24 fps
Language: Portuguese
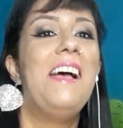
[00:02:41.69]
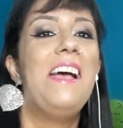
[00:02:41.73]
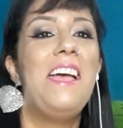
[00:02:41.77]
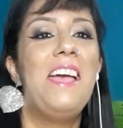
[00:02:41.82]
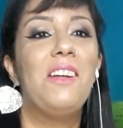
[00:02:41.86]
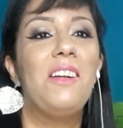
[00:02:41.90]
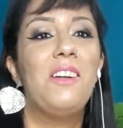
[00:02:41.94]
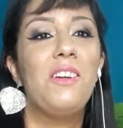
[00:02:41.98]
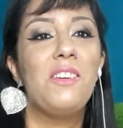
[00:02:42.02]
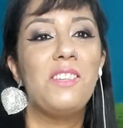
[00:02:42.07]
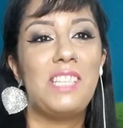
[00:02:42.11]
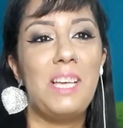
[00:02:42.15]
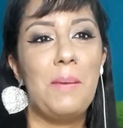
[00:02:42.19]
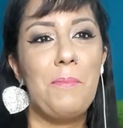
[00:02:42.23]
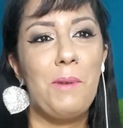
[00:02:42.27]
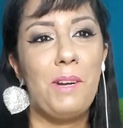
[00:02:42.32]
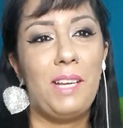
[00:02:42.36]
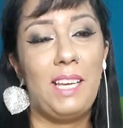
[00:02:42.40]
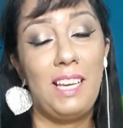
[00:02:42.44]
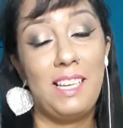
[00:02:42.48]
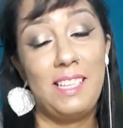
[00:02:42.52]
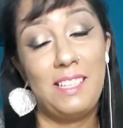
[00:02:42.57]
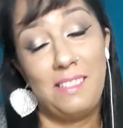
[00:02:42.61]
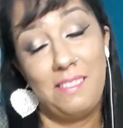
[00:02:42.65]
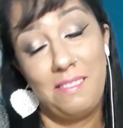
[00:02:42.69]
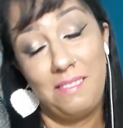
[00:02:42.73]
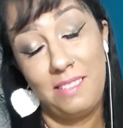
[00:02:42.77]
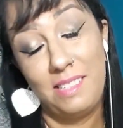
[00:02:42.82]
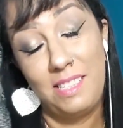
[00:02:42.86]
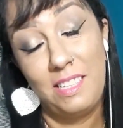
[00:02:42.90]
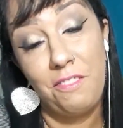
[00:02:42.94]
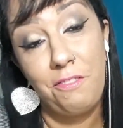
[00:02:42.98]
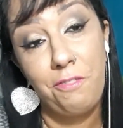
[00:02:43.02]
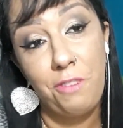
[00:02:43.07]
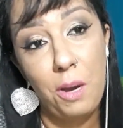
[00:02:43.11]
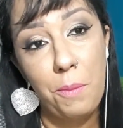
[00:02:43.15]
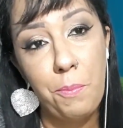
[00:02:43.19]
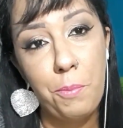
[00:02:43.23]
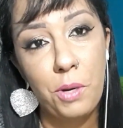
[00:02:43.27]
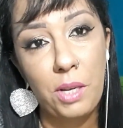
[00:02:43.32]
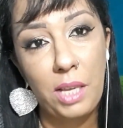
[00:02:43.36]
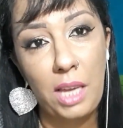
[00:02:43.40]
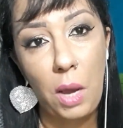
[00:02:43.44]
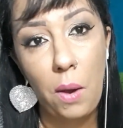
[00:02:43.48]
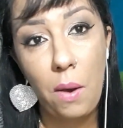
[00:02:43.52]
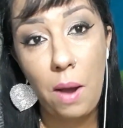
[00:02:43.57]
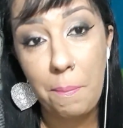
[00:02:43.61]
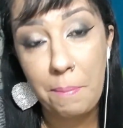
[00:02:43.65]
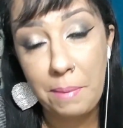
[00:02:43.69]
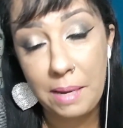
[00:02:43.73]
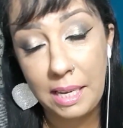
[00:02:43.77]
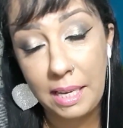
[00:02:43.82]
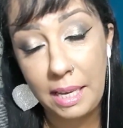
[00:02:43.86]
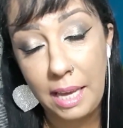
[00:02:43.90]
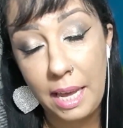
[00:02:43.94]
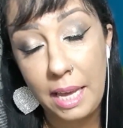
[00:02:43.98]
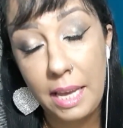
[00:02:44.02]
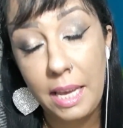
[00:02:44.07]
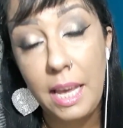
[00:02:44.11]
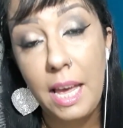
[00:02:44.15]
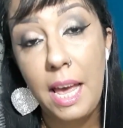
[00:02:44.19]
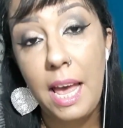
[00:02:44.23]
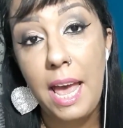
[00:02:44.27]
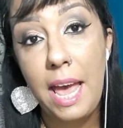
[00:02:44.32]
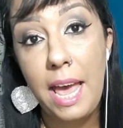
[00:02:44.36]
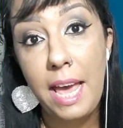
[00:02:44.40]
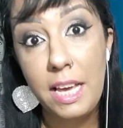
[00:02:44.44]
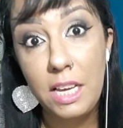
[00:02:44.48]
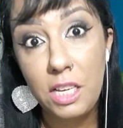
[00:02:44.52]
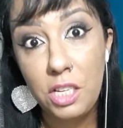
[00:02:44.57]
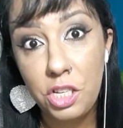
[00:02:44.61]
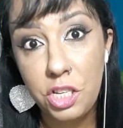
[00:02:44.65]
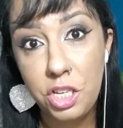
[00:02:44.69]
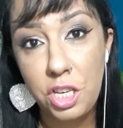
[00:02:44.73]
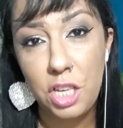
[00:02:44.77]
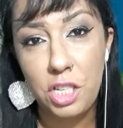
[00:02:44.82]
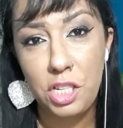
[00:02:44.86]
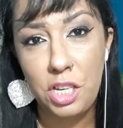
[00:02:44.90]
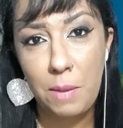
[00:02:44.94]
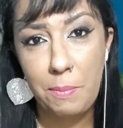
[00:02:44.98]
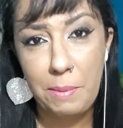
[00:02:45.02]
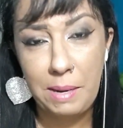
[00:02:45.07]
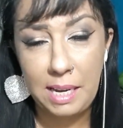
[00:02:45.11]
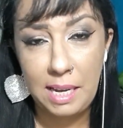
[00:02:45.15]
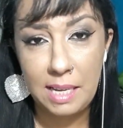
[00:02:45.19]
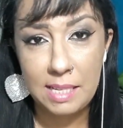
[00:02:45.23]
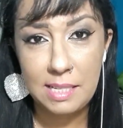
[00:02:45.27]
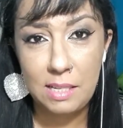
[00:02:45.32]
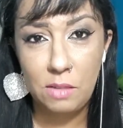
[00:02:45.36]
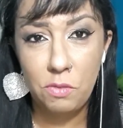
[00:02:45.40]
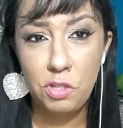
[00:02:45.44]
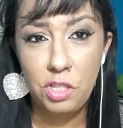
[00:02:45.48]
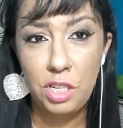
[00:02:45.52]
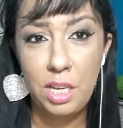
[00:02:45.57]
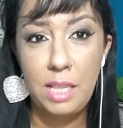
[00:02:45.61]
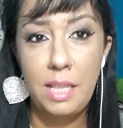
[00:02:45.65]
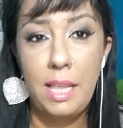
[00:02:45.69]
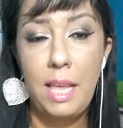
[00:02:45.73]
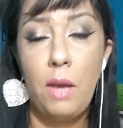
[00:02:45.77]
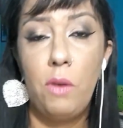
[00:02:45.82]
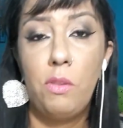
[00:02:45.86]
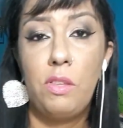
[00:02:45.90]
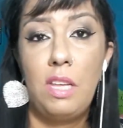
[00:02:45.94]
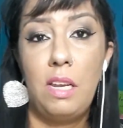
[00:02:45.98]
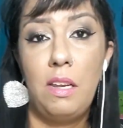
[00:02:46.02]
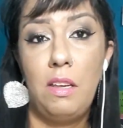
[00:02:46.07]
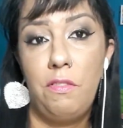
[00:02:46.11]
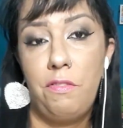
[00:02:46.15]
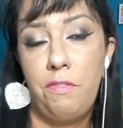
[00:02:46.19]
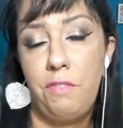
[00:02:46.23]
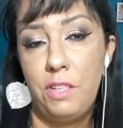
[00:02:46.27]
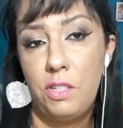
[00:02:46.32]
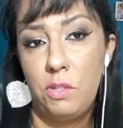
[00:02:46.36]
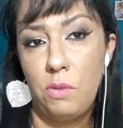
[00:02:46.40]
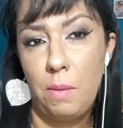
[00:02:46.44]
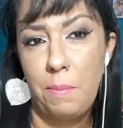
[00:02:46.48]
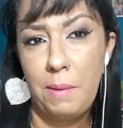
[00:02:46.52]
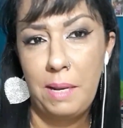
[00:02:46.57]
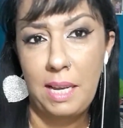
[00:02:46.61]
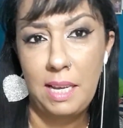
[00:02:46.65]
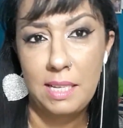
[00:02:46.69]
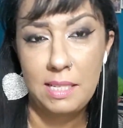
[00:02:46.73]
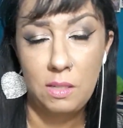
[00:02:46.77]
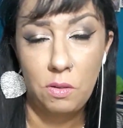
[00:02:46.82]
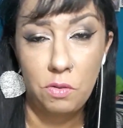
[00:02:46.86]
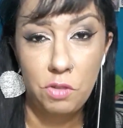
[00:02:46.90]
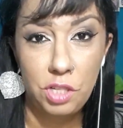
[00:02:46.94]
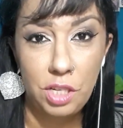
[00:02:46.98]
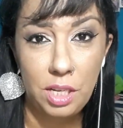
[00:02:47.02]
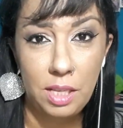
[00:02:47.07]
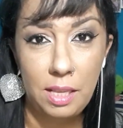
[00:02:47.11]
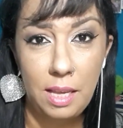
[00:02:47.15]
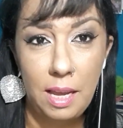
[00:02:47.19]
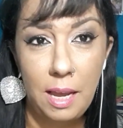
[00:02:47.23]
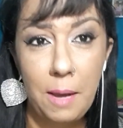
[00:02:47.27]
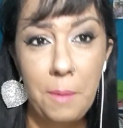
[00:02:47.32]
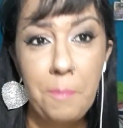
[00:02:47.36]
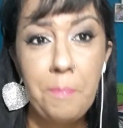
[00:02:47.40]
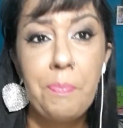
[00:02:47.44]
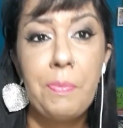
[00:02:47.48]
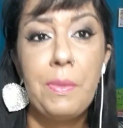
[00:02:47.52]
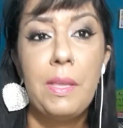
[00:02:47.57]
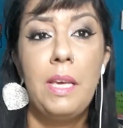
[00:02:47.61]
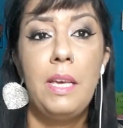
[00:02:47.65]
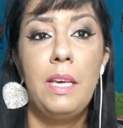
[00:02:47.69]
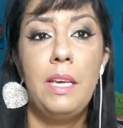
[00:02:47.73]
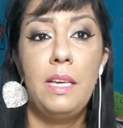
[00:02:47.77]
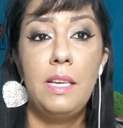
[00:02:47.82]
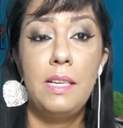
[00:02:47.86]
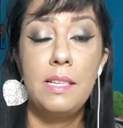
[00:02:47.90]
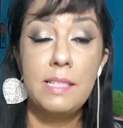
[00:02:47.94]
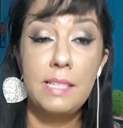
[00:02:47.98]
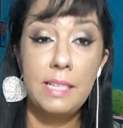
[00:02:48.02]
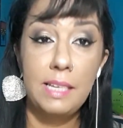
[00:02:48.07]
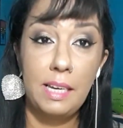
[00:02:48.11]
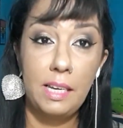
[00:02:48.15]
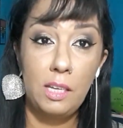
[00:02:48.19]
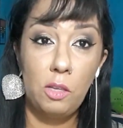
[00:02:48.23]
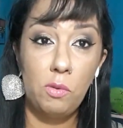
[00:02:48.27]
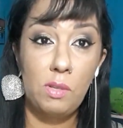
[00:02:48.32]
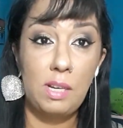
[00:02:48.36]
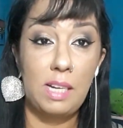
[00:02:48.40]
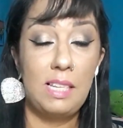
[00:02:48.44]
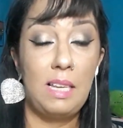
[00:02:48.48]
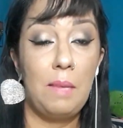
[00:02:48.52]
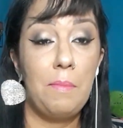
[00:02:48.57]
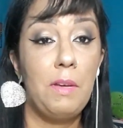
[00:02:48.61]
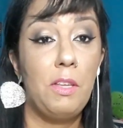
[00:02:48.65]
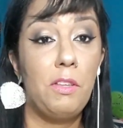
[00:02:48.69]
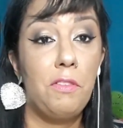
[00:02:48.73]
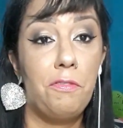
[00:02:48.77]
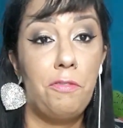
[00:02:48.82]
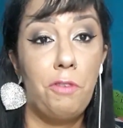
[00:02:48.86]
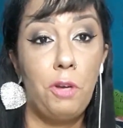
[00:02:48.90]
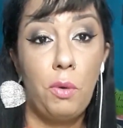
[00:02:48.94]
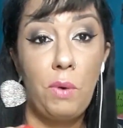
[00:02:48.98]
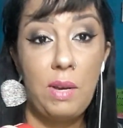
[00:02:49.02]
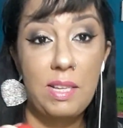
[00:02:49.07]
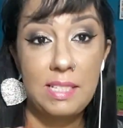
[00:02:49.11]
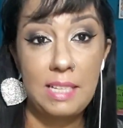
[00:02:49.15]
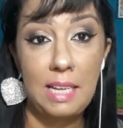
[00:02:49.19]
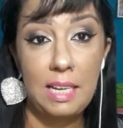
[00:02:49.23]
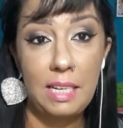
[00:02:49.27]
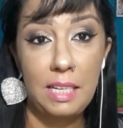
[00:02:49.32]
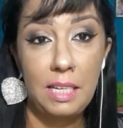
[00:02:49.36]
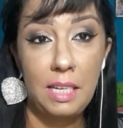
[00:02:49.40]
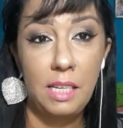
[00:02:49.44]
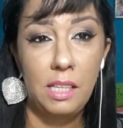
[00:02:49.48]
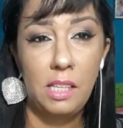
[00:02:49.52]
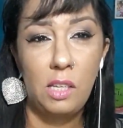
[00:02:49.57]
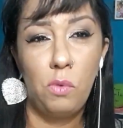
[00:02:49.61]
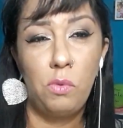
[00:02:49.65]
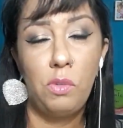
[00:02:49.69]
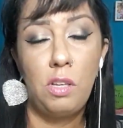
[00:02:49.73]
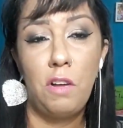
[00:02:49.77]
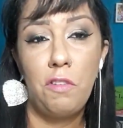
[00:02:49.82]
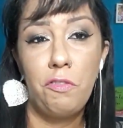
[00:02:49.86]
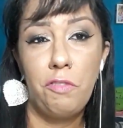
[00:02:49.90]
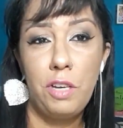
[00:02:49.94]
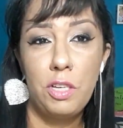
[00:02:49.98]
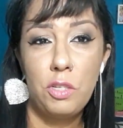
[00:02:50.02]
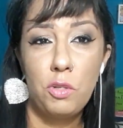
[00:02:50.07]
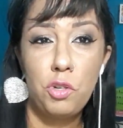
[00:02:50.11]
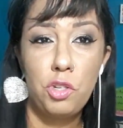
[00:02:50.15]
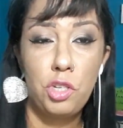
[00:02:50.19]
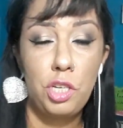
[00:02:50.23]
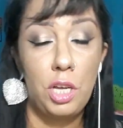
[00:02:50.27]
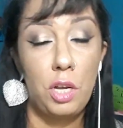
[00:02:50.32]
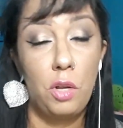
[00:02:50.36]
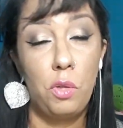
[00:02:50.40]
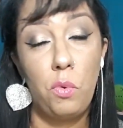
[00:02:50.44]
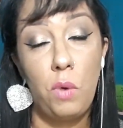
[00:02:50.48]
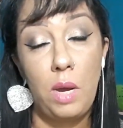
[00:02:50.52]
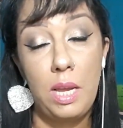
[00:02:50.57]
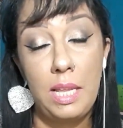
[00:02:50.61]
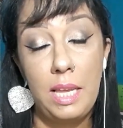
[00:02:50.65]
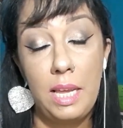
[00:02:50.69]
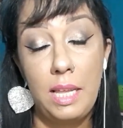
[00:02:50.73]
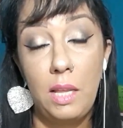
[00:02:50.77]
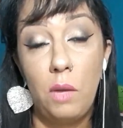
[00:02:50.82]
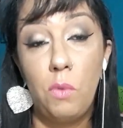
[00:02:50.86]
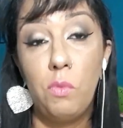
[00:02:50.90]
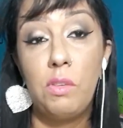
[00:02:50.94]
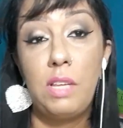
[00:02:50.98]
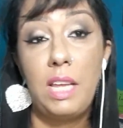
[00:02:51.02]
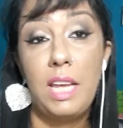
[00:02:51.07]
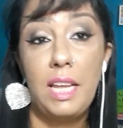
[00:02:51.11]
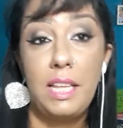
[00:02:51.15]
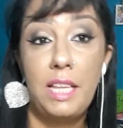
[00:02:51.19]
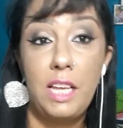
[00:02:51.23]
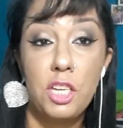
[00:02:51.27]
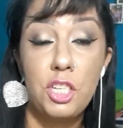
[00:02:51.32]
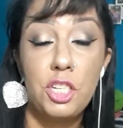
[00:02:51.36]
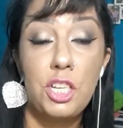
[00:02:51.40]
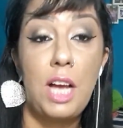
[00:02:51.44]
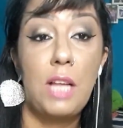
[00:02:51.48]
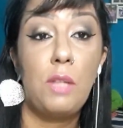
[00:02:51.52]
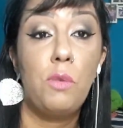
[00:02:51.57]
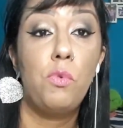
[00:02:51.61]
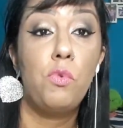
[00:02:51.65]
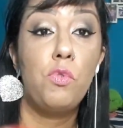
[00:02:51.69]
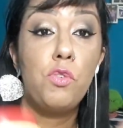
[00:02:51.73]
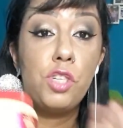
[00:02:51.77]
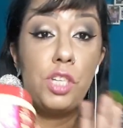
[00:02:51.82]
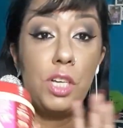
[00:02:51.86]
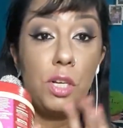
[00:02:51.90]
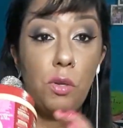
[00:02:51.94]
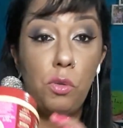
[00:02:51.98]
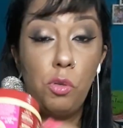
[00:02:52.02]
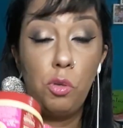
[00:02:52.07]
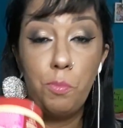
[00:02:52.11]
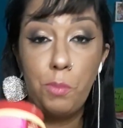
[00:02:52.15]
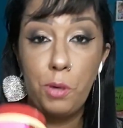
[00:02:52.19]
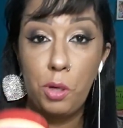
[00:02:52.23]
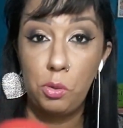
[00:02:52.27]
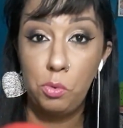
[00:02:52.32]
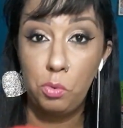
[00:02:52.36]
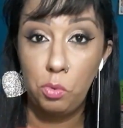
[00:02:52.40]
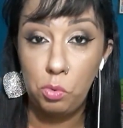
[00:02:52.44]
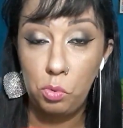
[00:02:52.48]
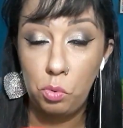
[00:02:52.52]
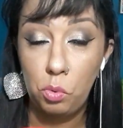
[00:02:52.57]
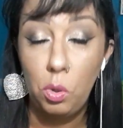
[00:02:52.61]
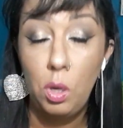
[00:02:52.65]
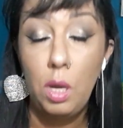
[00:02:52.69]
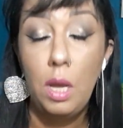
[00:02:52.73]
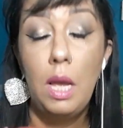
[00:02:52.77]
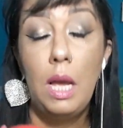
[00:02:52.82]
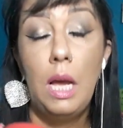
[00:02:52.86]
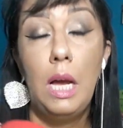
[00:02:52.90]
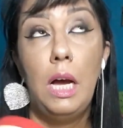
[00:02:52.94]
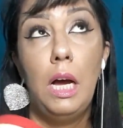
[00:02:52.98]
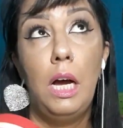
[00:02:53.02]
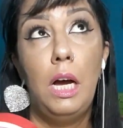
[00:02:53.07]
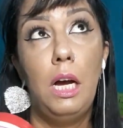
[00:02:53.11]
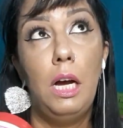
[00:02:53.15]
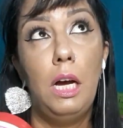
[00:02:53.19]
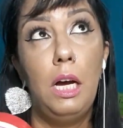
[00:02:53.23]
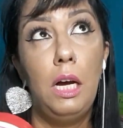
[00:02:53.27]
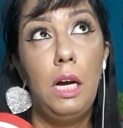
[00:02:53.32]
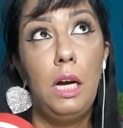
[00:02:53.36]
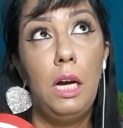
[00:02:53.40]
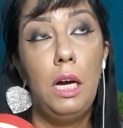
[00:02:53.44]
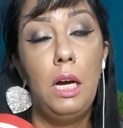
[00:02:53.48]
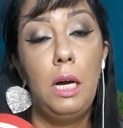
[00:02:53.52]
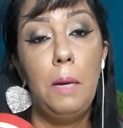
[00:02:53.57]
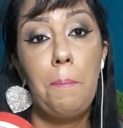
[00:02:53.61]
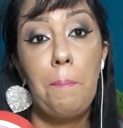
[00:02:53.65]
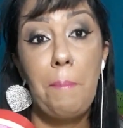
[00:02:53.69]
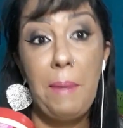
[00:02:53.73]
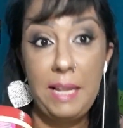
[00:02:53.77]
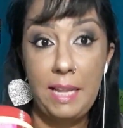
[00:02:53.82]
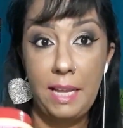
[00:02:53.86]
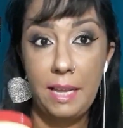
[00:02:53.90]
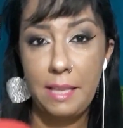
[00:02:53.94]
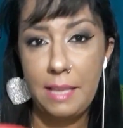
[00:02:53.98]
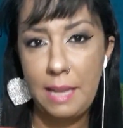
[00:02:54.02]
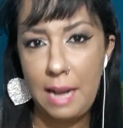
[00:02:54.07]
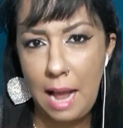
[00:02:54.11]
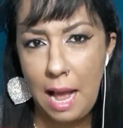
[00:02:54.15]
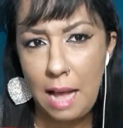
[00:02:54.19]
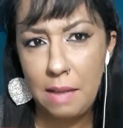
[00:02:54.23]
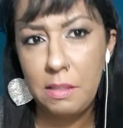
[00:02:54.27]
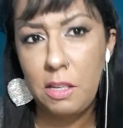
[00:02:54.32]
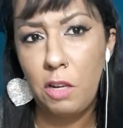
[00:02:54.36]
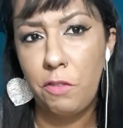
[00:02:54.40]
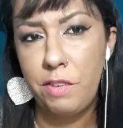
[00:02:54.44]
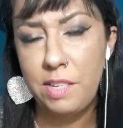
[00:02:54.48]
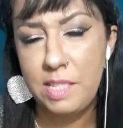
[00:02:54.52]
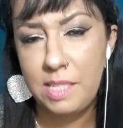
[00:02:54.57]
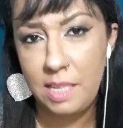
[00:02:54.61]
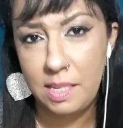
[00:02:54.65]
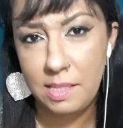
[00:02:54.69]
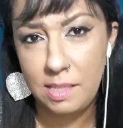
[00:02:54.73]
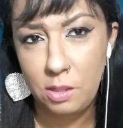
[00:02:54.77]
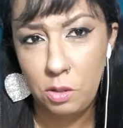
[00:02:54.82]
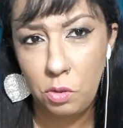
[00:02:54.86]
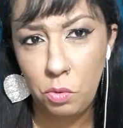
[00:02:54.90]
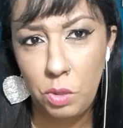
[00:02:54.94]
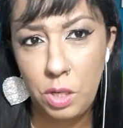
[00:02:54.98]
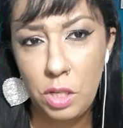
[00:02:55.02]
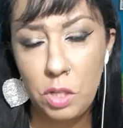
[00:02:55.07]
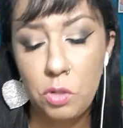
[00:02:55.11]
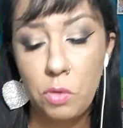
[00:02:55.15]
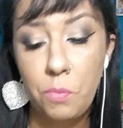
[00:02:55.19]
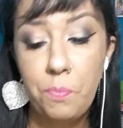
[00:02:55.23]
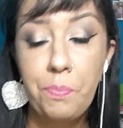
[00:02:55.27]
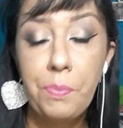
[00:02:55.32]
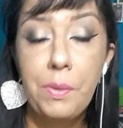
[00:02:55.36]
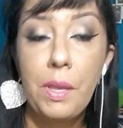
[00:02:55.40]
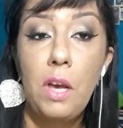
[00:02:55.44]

Eu não sei porque, se foi porque eu apliquei em dia de aplicação de Enê, eu, terei, eu fiz uma aplicação de Enê, e em seguida o tratamento foi com essa linha, então talvez o cheiro do Enê não tenha deixado o cheiro do produto uh, penetrar, talvez tenha sido isso.